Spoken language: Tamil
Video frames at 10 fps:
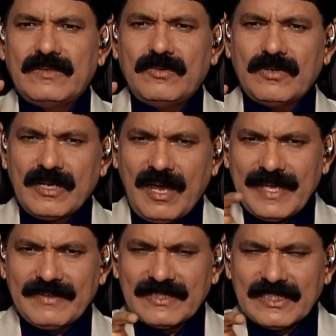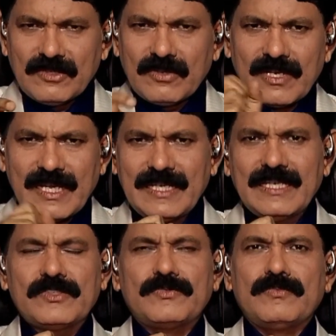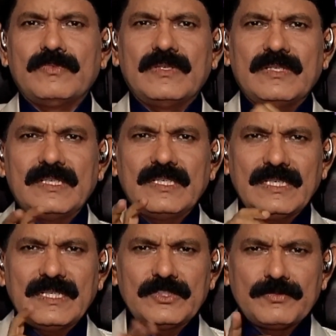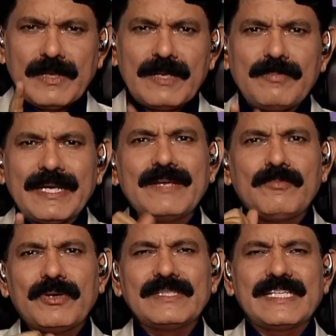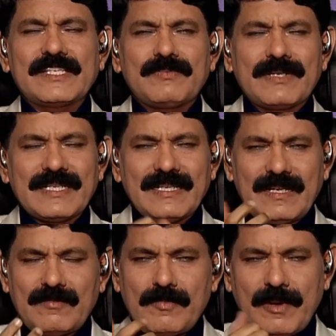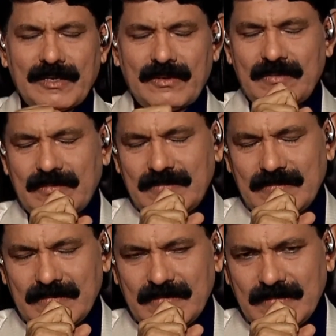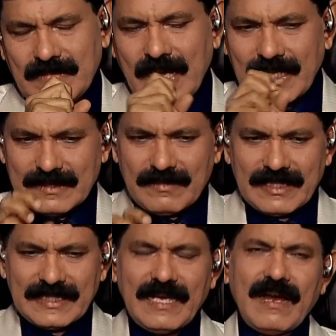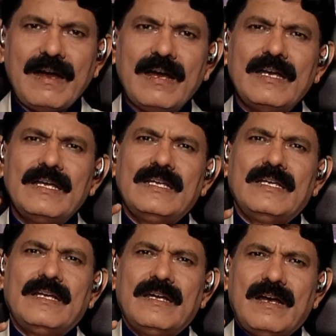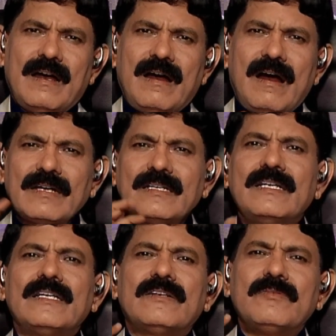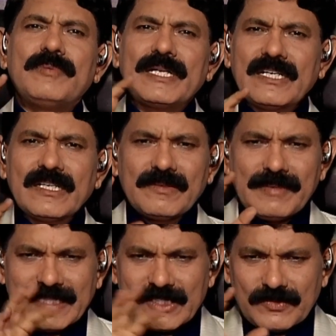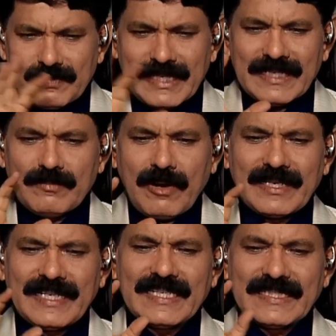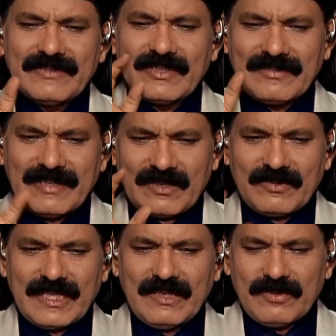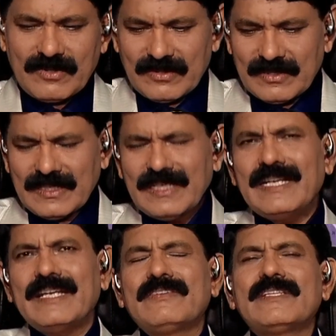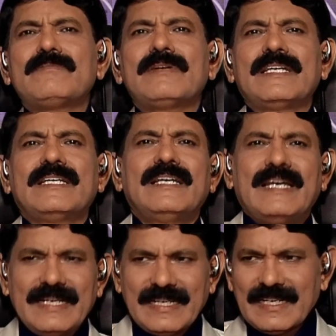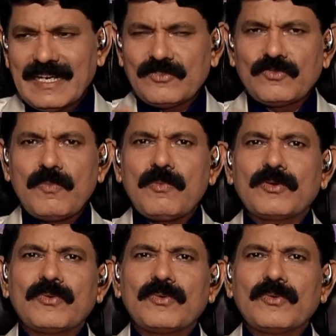ஒரு நாய் வந்து இன்னொரு நாயை ஸ்மெல் பண்ணி போய் செக்ஸ் பண்ணுறதெல்லாம் நம்ம பார்க்குறோம் அந்த மாதிரி ஆண்களுக்கும் பெண்களுக்குமே அந்த ஸ்மெல் பாடியிலேருந்து ஒரு வரக்கூடிய ஒரு இன்றைக்கி வந்து நம்ம ரெகுலராக சோப் போட்டு